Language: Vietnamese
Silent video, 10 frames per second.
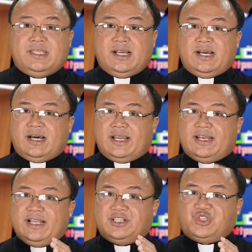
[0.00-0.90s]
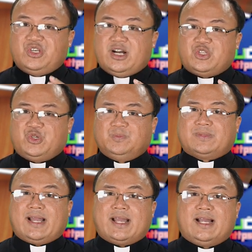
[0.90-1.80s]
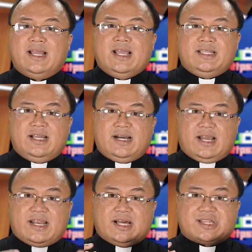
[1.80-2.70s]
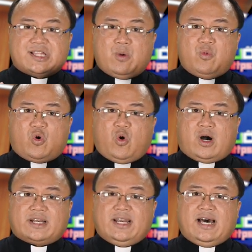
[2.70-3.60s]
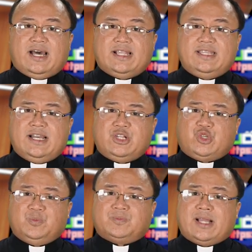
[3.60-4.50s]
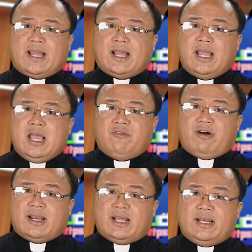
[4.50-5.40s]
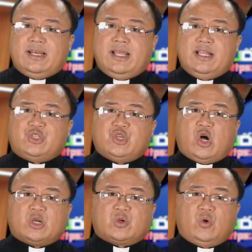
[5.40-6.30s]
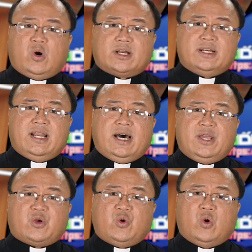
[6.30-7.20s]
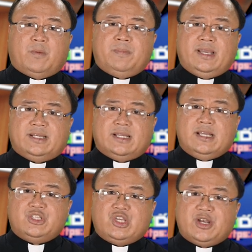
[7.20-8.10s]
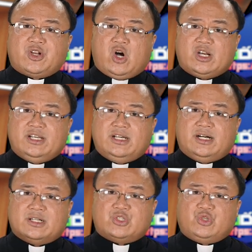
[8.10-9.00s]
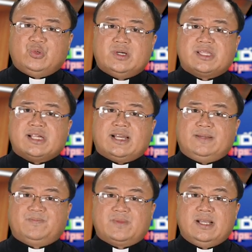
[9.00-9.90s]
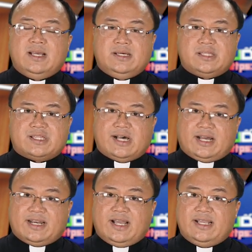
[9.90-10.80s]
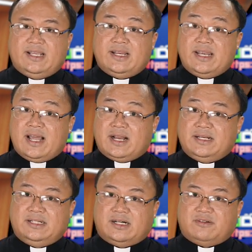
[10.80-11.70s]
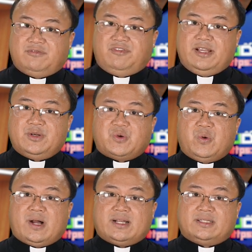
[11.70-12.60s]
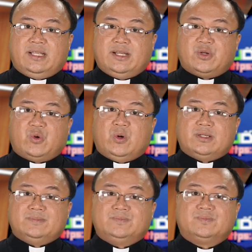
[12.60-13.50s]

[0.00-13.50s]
những người đi trước chúng ta những người đã sống cuộc đời như chúng ta và đã đi chọn cuộc đời của mình trên con đường chúa dạy giờ đây đang hưởng vinh quang thiên quốc